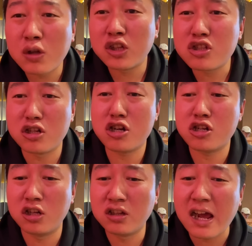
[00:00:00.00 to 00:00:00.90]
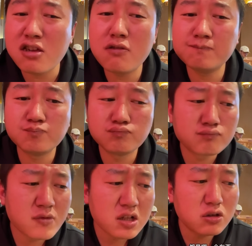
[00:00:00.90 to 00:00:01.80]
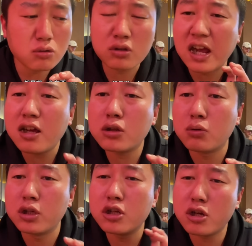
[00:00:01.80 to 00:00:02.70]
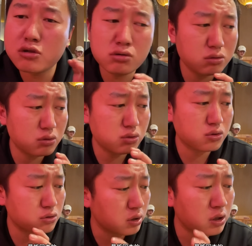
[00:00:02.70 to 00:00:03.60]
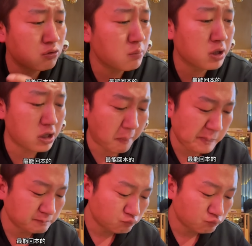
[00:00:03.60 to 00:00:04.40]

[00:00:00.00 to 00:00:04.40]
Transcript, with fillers: 我今边吃的哪一就是哪一个东西最能回本的？